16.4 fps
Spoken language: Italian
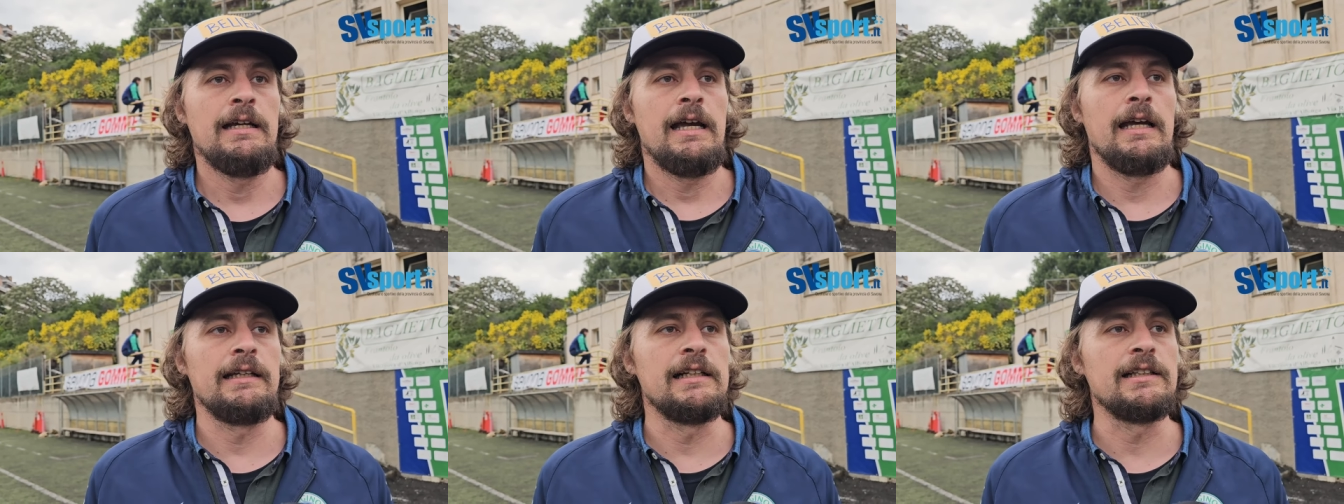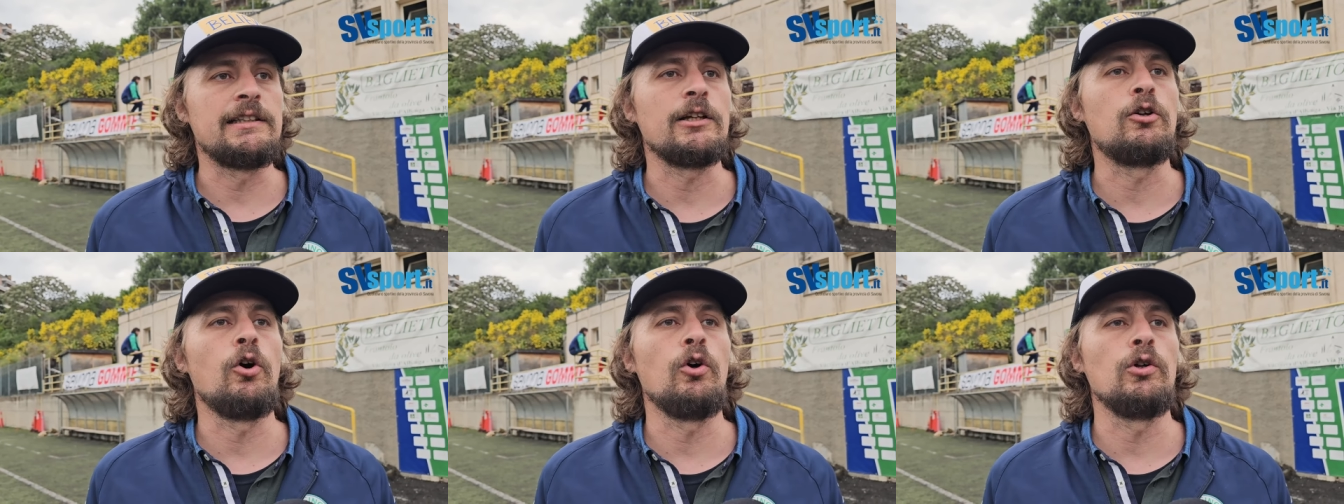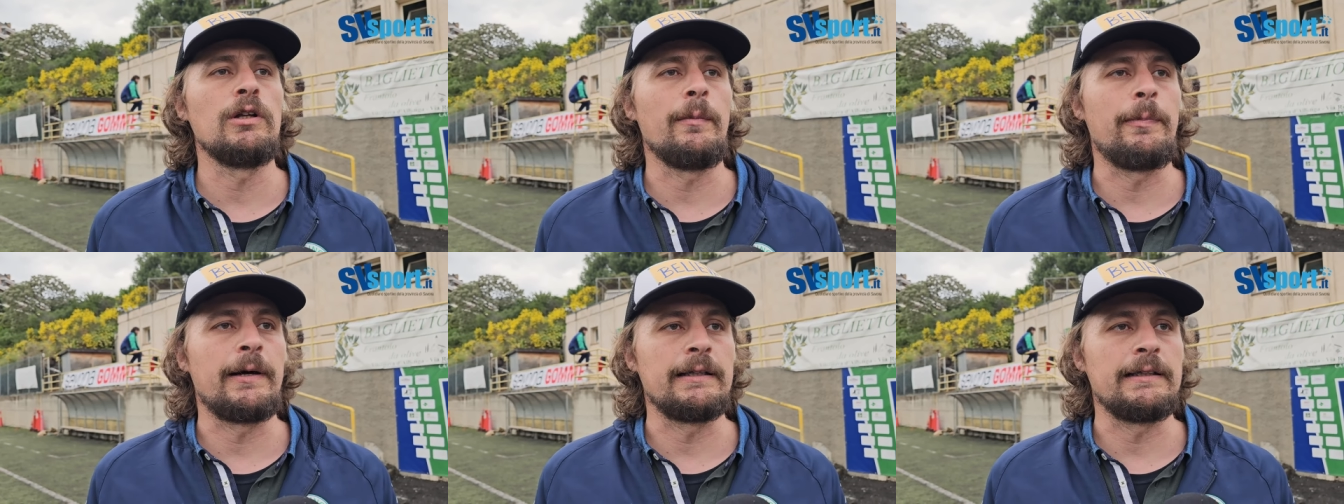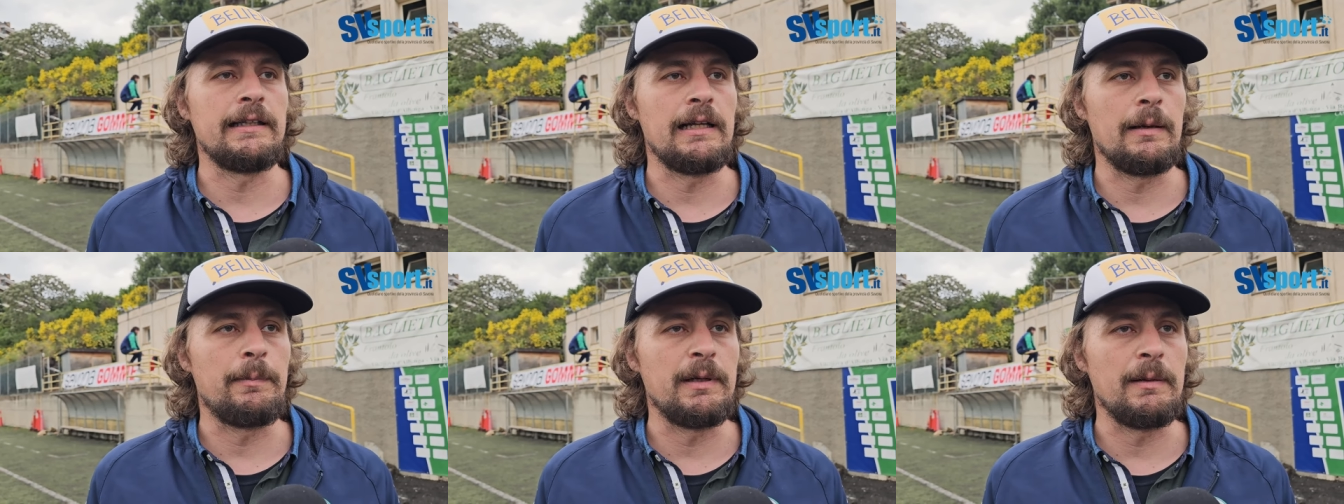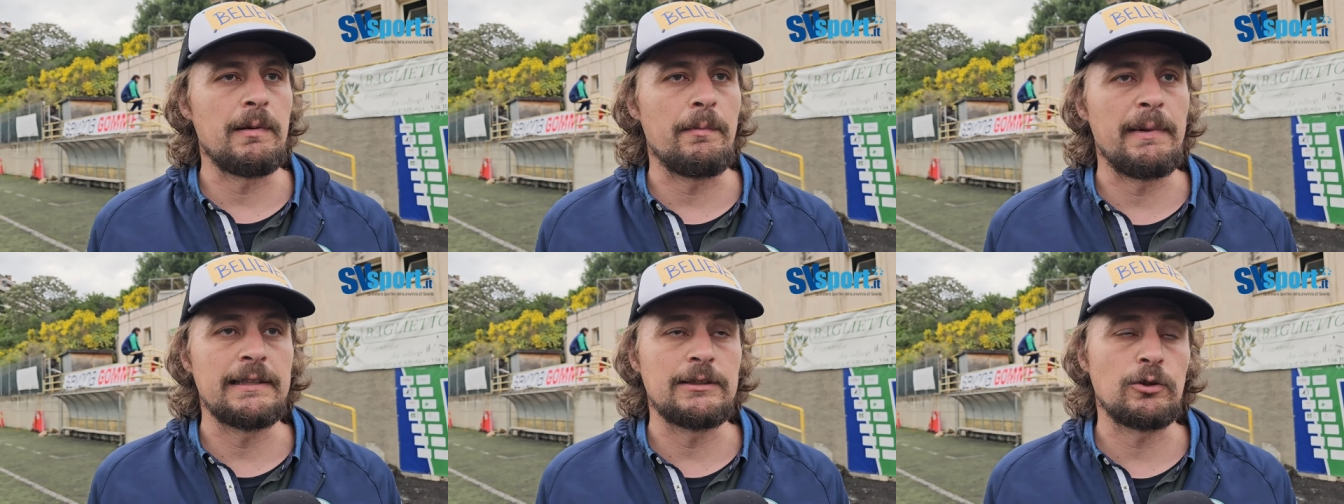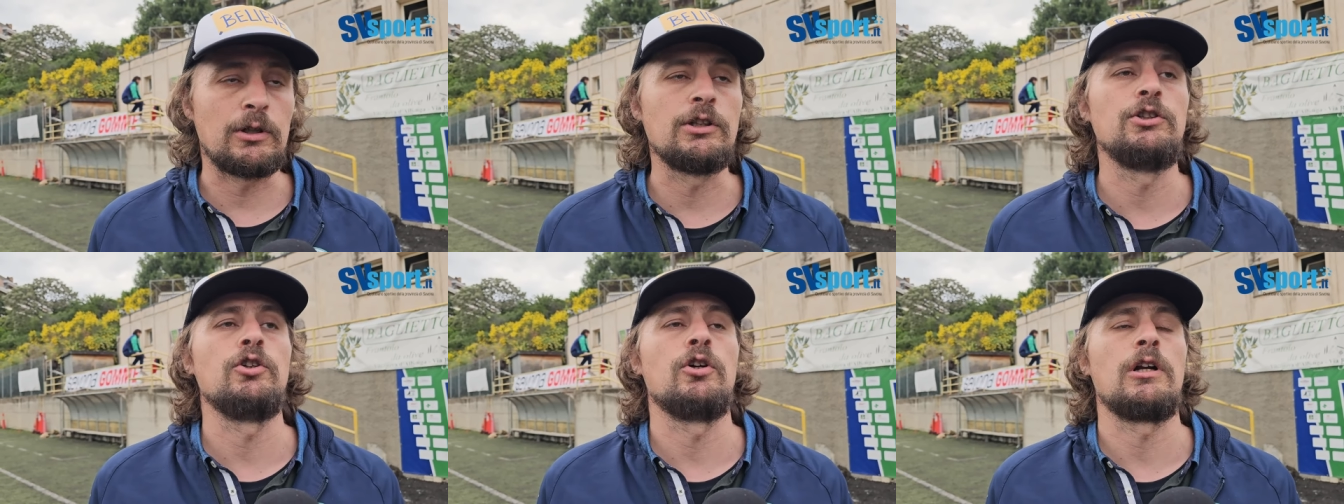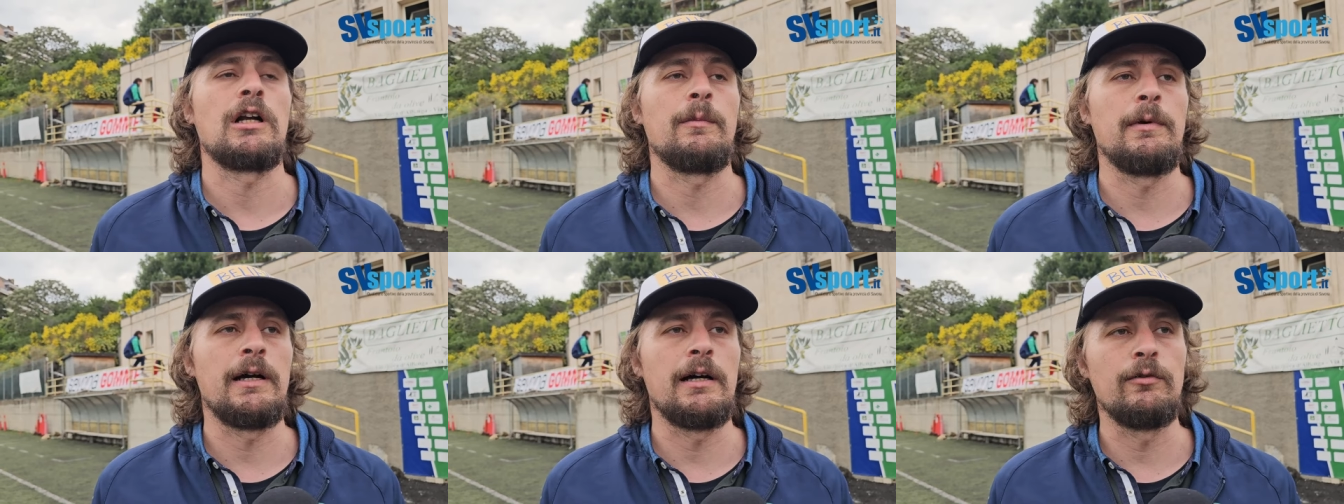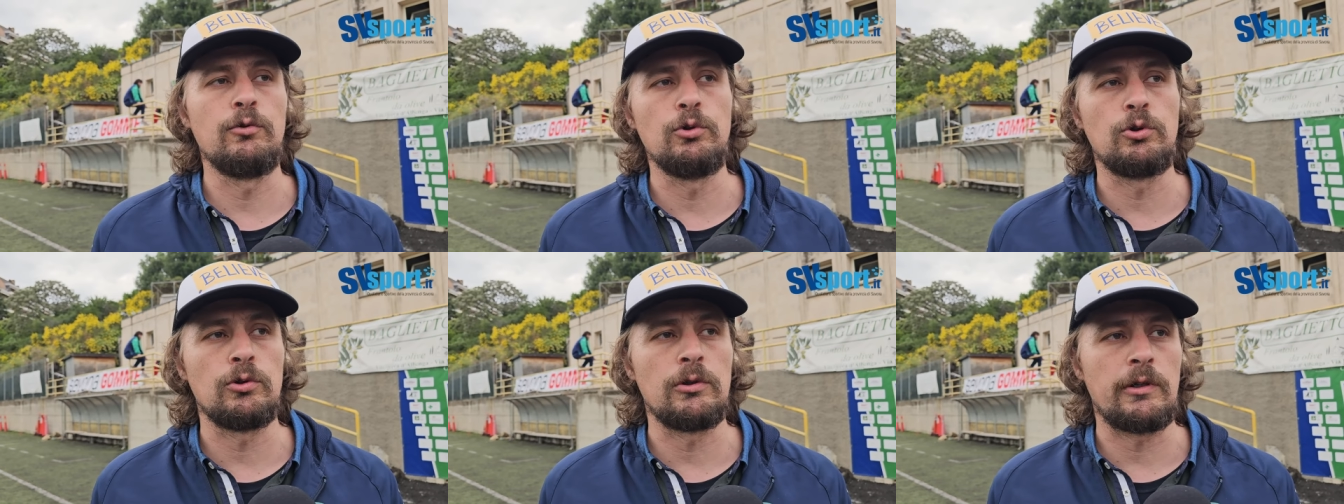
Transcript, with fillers: E nel secondo, a parte la prima mezza occasione che abbiamo avuto,